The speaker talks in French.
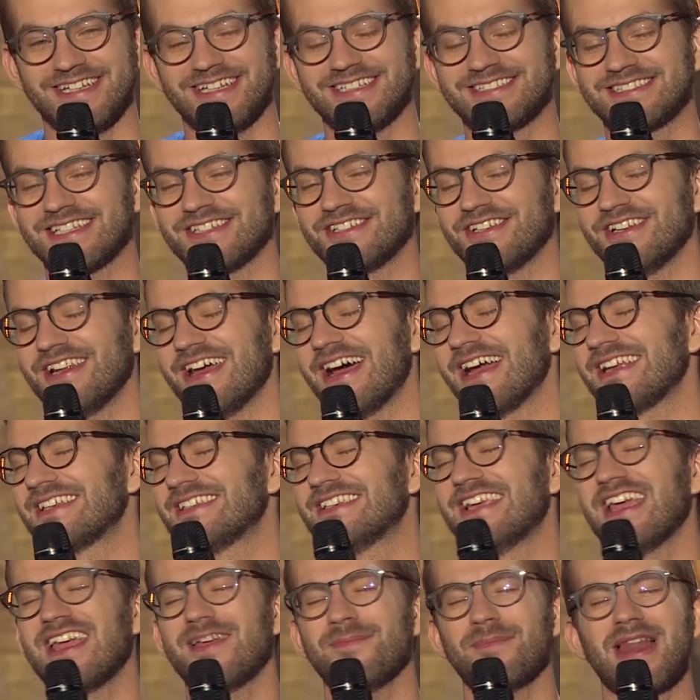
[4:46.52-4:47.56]
Et ça donnait I
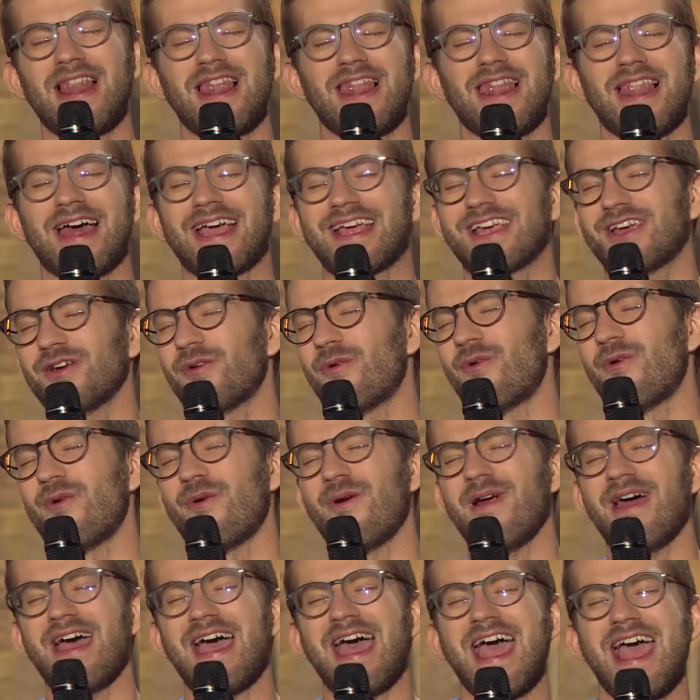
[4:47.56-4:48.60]
came in like a
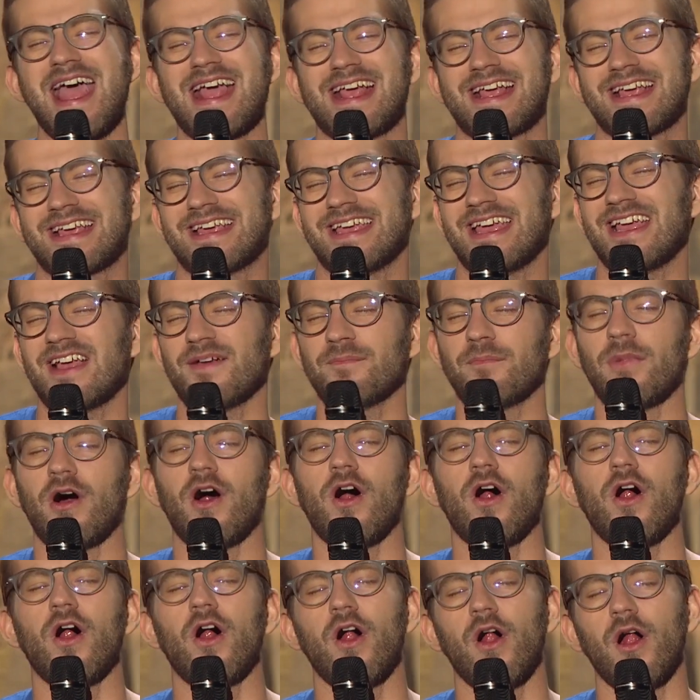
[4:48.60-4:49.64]
wrecking
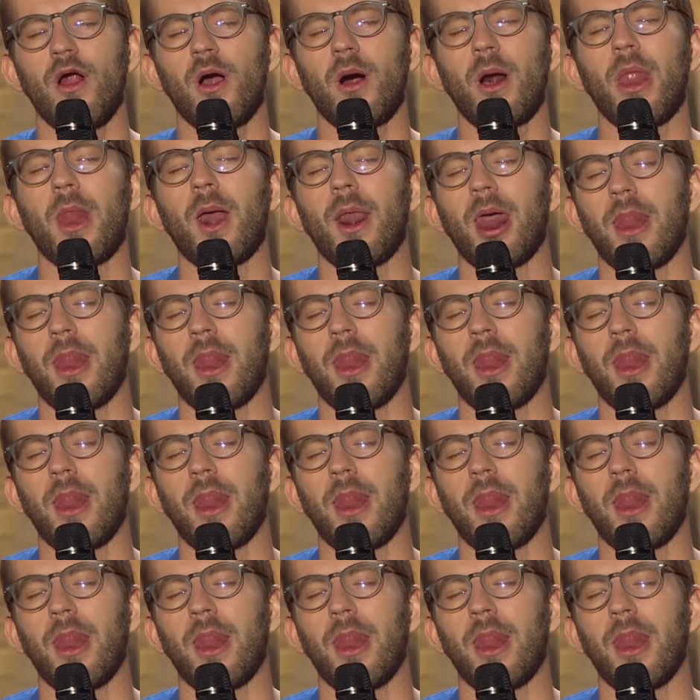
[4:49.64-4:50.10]
ball.